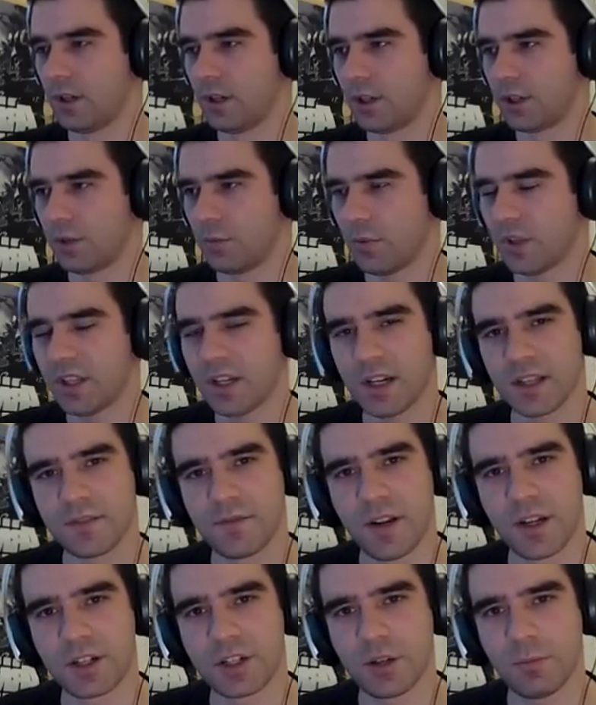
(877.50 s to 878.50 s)
Czy my teraz
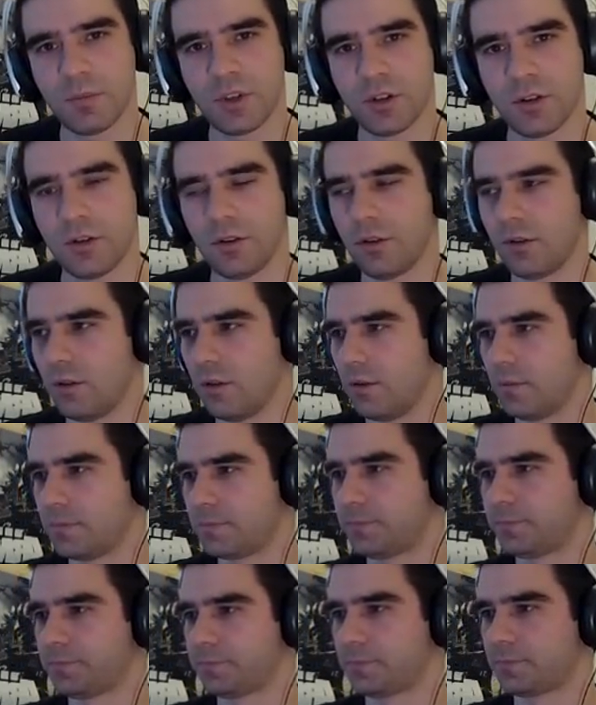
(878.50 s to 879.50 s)
walczymy o...
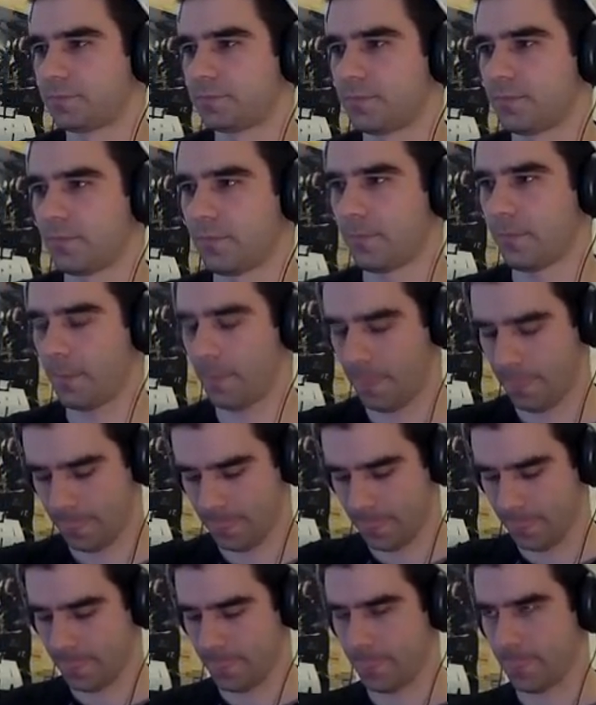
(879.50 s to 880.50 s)

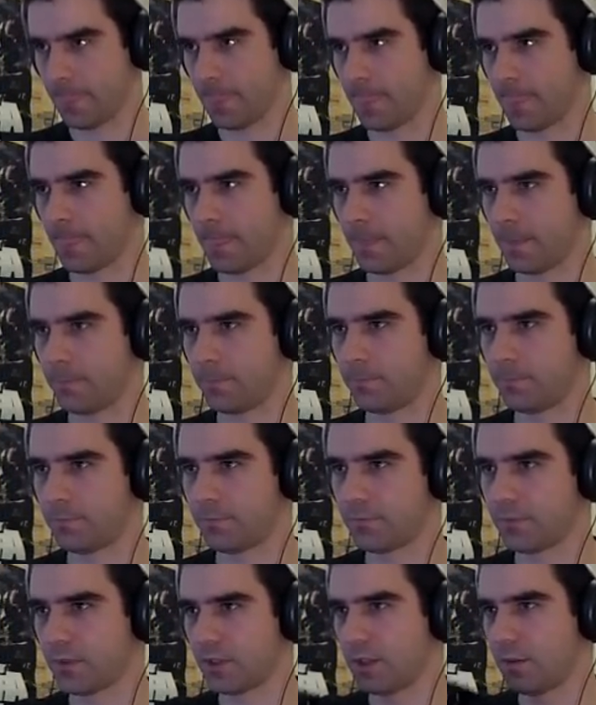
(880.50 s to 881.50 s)
Hmm,
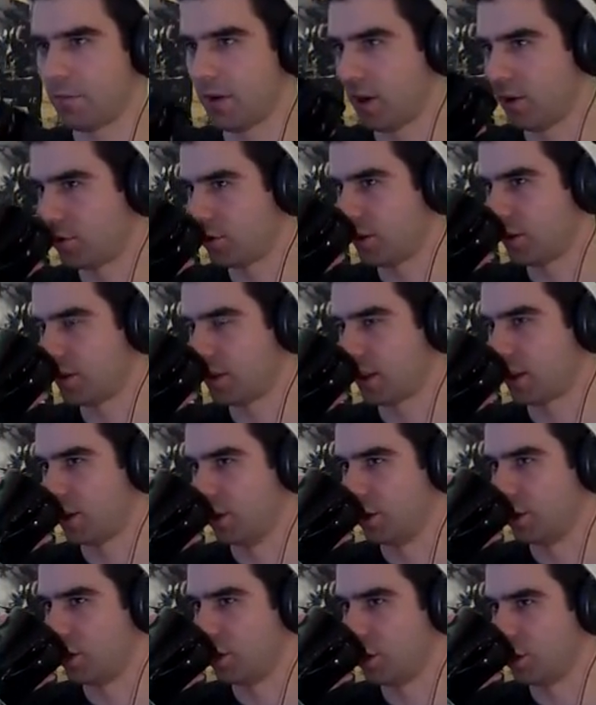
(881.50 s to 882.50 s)
chyba o ten
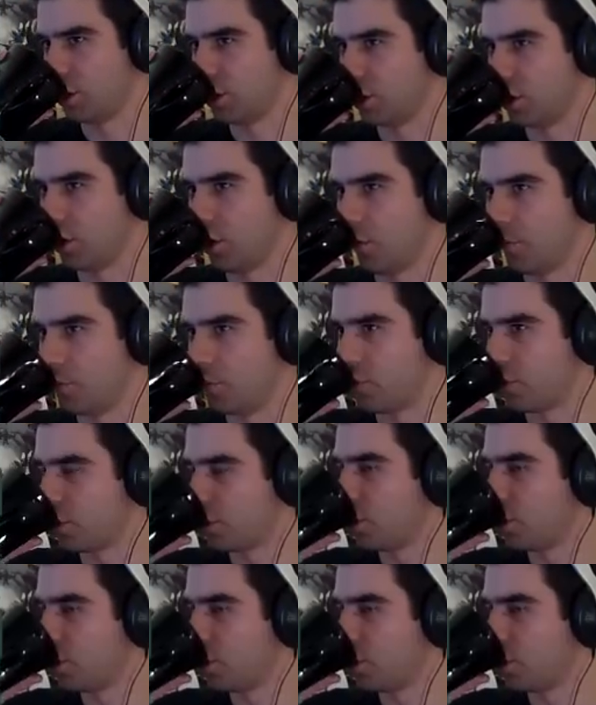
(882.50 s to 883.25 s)
taki e, obuch.